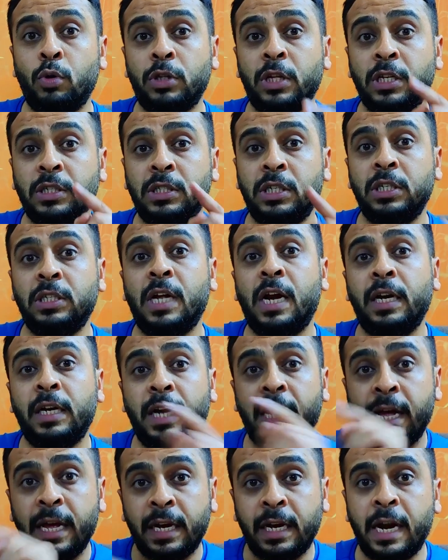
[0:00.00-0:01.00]
की जरूरत है सीधा
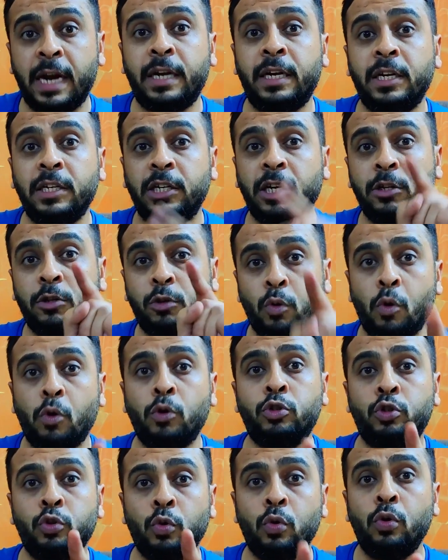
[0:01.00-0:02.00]
डायरेक्ट ये दो
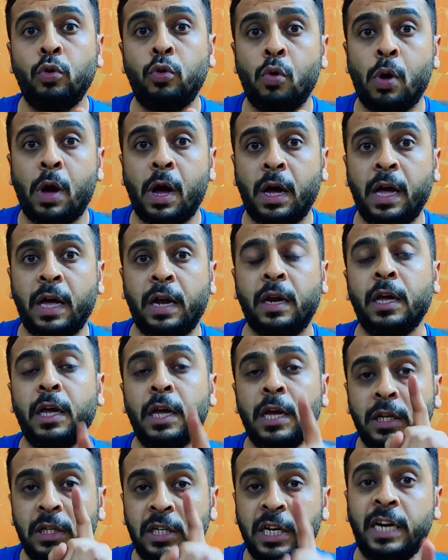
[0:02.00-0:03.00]
जून को अगर
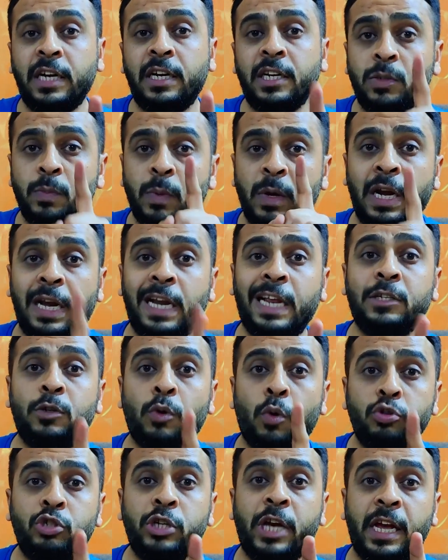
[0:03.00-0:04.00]
थिएटर्स में
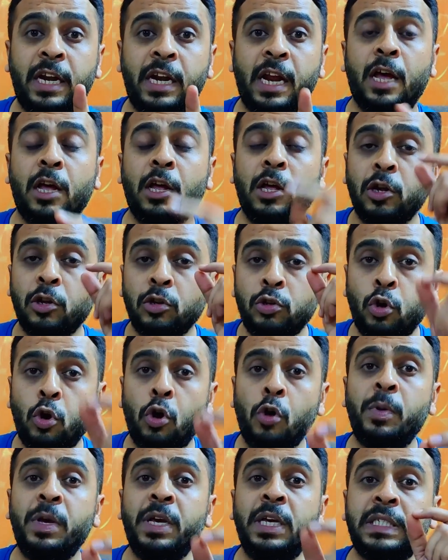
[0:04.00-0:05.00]
रिलीज हो जाए ना तो
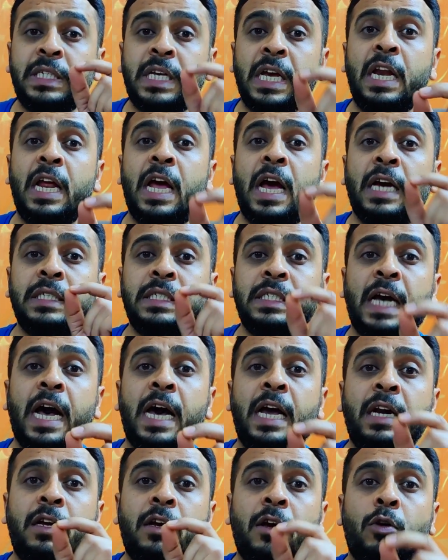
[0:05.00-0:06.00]
भी इसके लिए
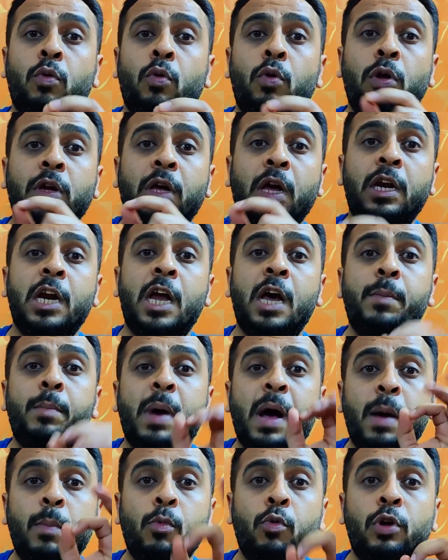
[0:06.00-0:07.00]
हजार करोड़ करना
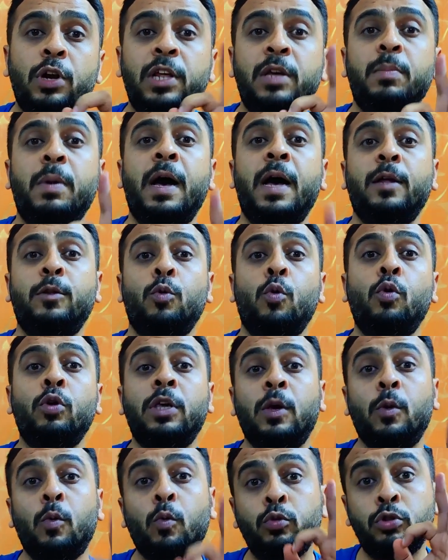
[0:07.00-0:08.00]
मामूली बात
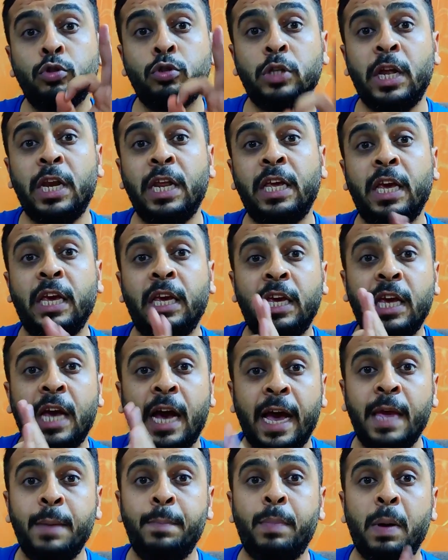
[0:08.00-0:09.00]
होगी उस तरीके की
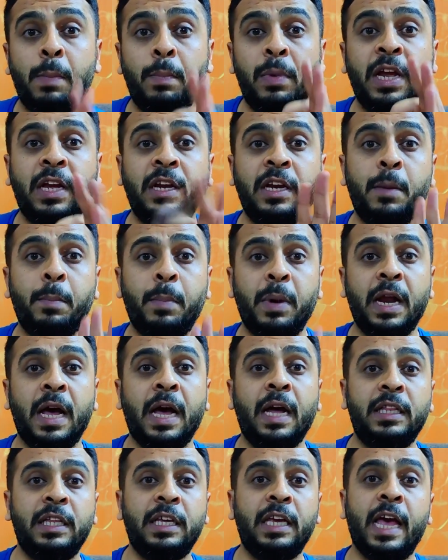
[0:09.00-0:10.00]
हाई पब्लिक ने
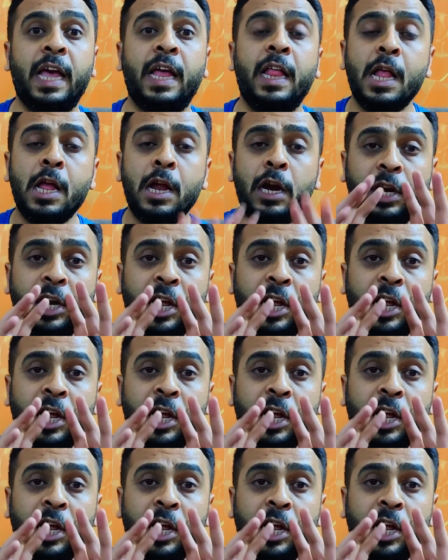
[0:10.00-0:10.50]
बना दी है